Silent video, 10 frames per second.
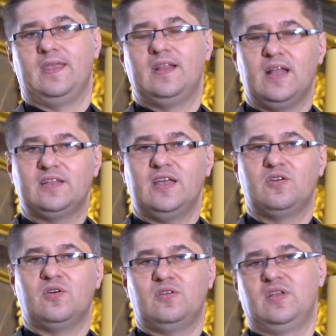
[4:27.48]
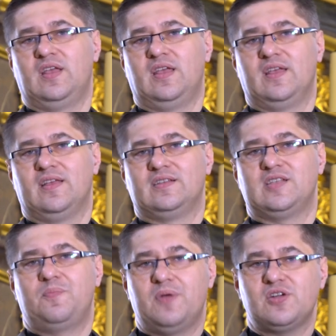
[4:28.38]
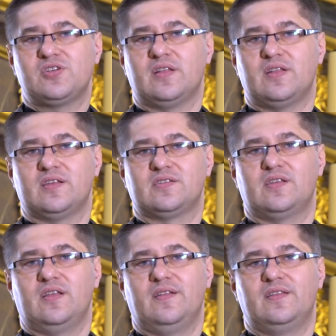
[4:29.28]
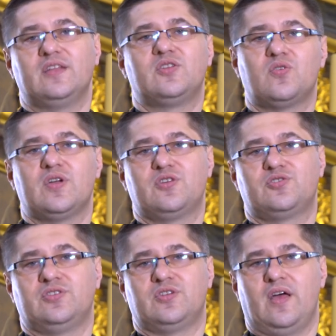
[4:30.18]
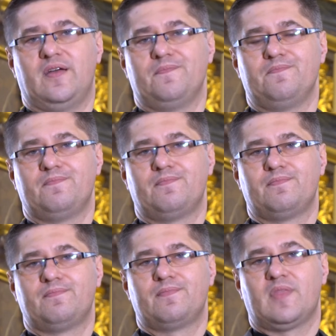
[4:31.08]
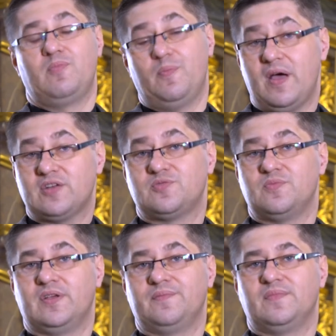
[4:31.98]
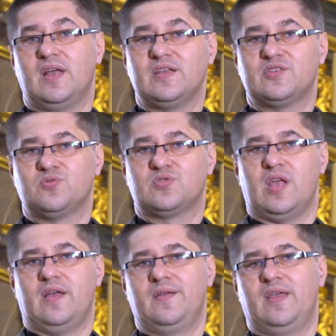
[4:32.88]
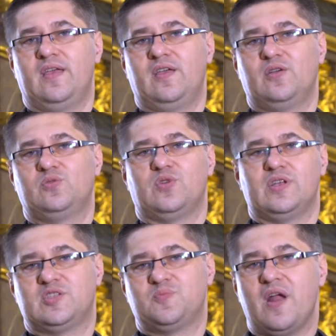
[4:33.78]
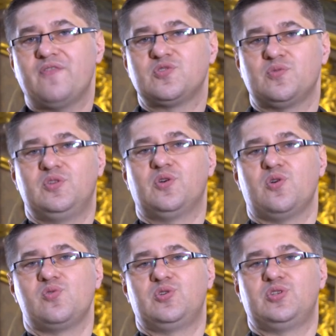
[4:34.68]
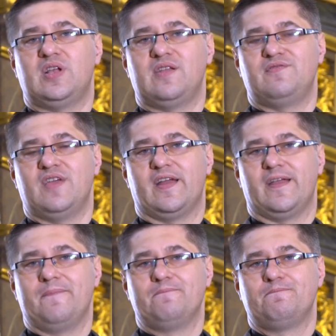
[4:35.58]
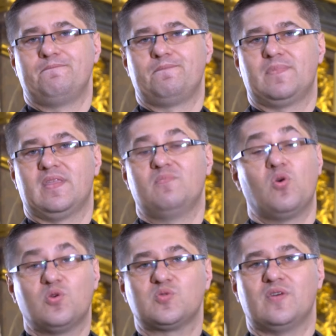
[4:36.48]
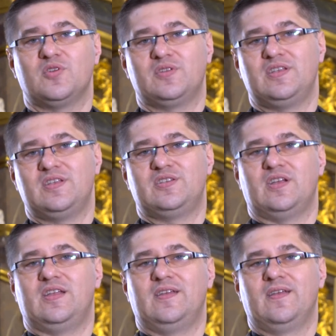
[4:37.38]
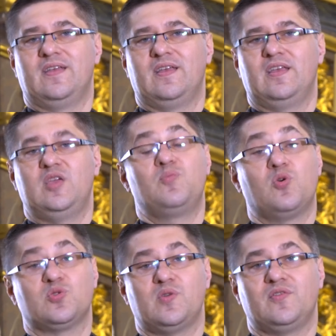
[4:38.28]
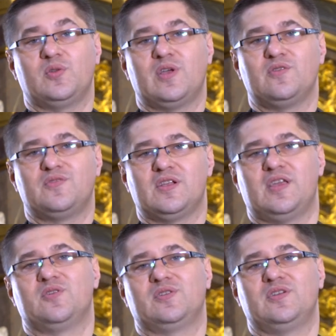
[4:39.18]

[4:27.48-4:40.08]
I dlatego zaprasza nas na drogę krzyża. Popatrzmy na Jezusa, który jest sprawcą i dokończycielem wiary błogosławionej niedzieli i błogosławionego Wielkiego